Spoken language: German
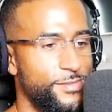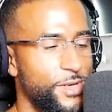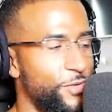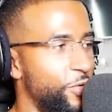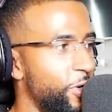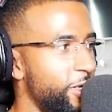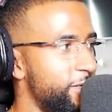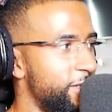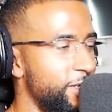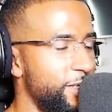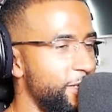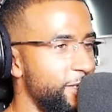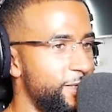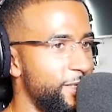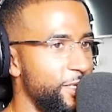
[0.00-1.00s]
Natürlich
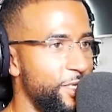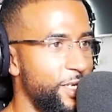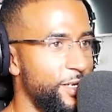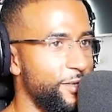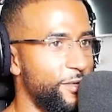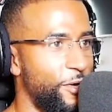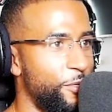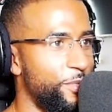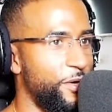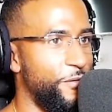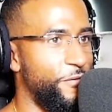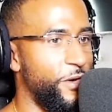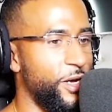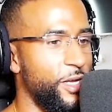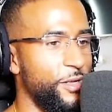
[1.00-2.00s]
sind, ist nicht jede Taube eine
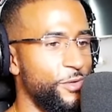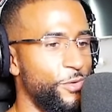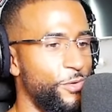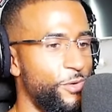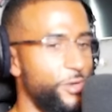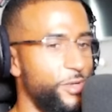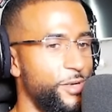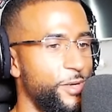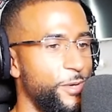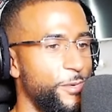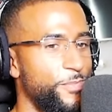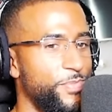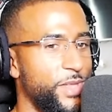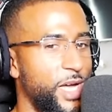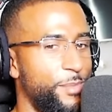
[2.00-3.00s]
fucking Drohne.
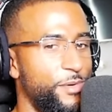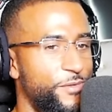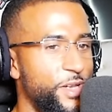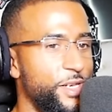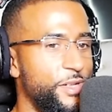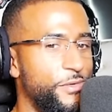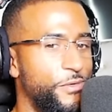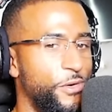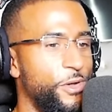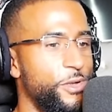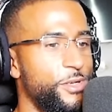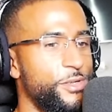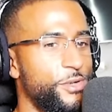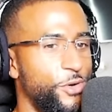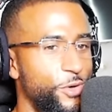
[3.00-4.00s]
Aber wenn die
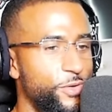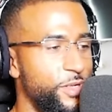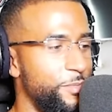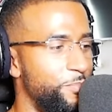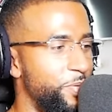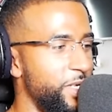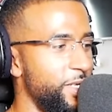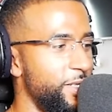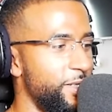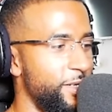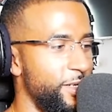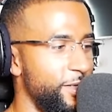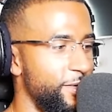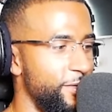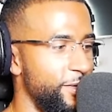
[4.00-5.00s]
wollen, können die
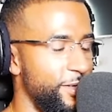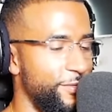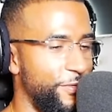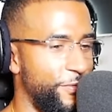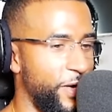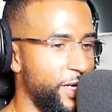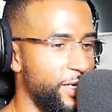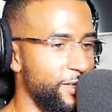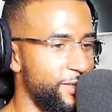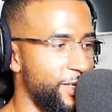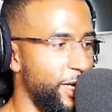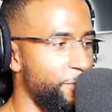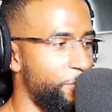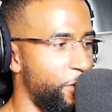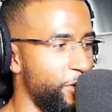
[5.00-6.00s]
Bienen in, fucking
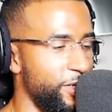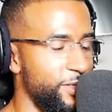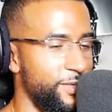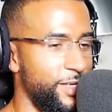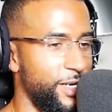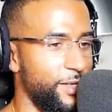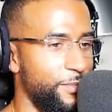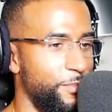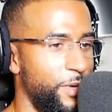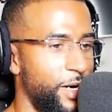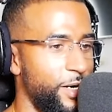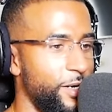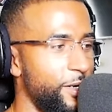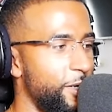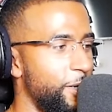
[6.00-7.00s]
Cyborg-Insekten
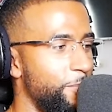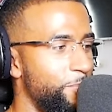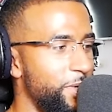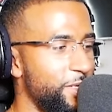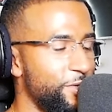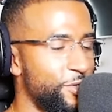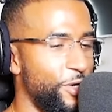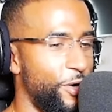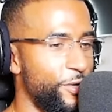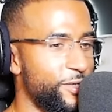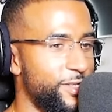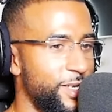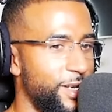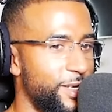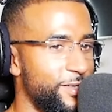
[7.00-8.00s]
machen, Bienen so
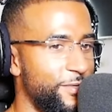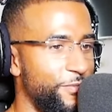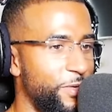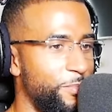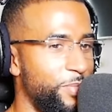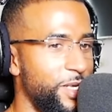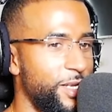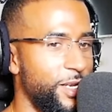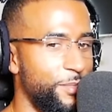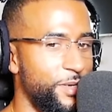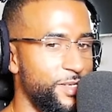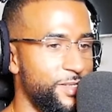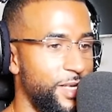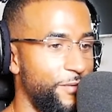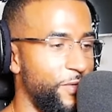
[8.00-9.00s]
aussehen lassen wie Bienen,
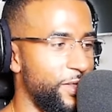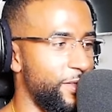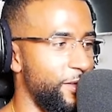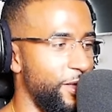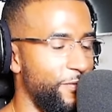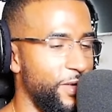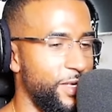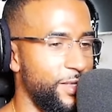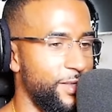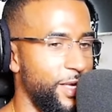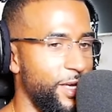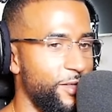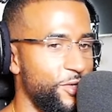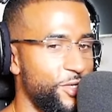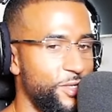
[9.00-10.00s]
aber das sind einfach irgendwelche
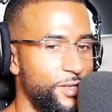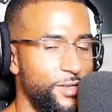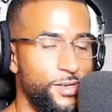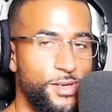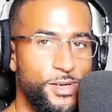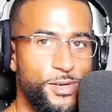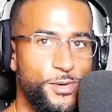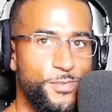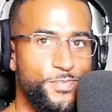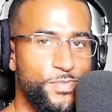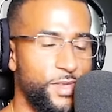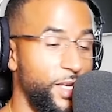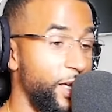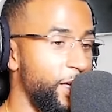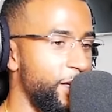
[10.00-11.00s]
technischen
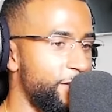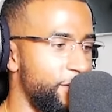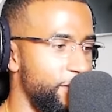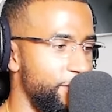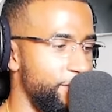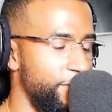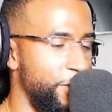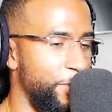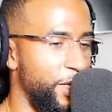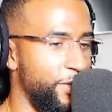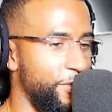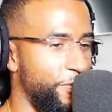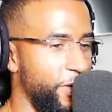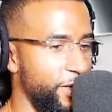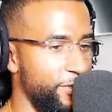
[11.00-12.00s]
Geräte im
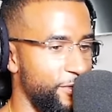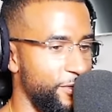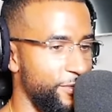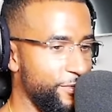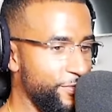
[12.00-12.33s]
Endeffekt so.